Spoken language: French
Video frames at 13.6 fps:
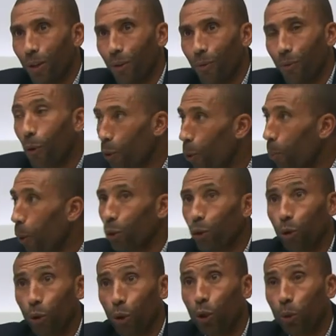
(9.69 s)
vont comprendre
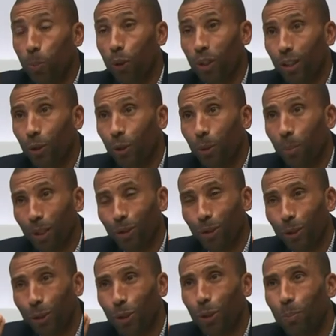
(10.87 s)
son jeu de position, parce que
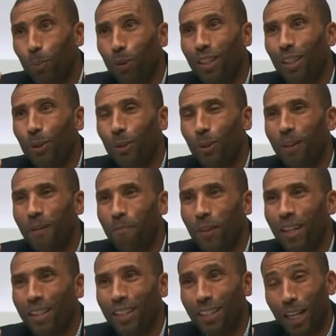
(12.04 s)
le jeu de position,
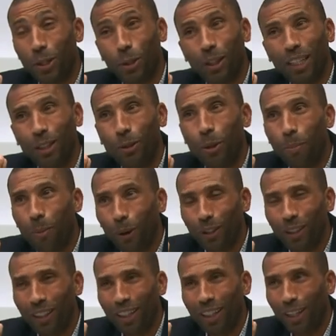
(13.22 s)
c'est un jeu qui demande